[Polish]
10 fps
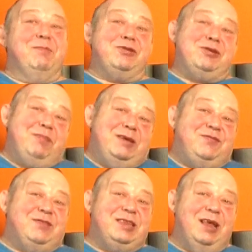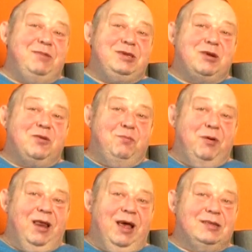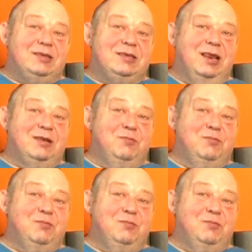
Proszę Państwa, znamy się kupę lat, z lat